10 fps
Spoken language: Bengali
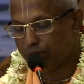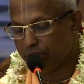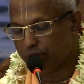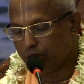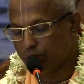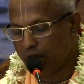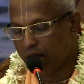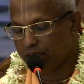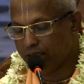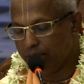মধ্যে তখন
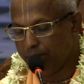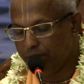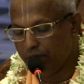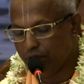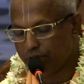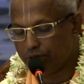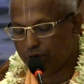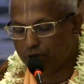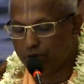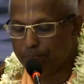এক নিবিড়
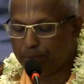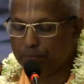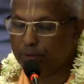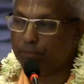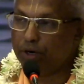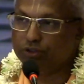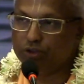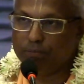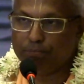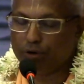অন্তরঙ্গ প্রেমময়
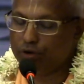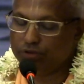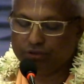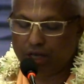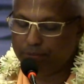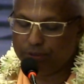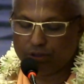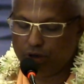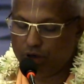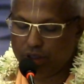সম্পর্ক
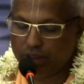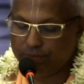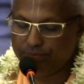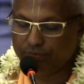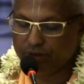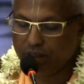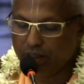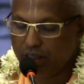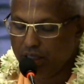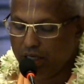স্থাপিত হয়
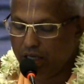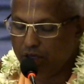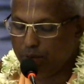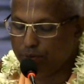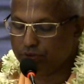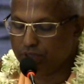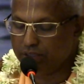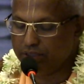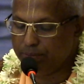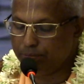এই
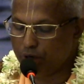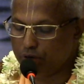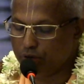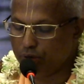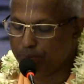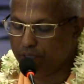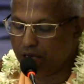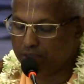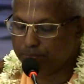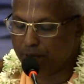অবস্থায় জীব কখনো
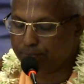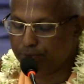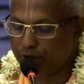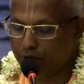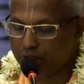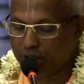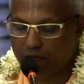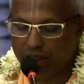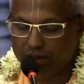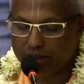বিনাশপ্রাপ্ত হন
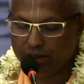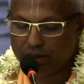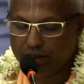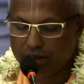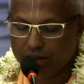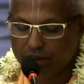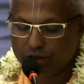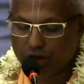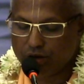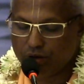না
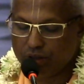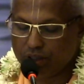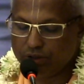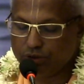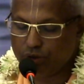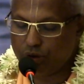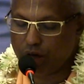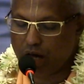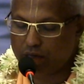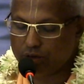তখন কৃষ্ণ
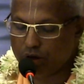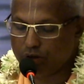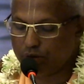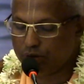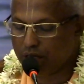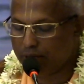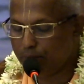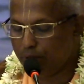আর কখনো তার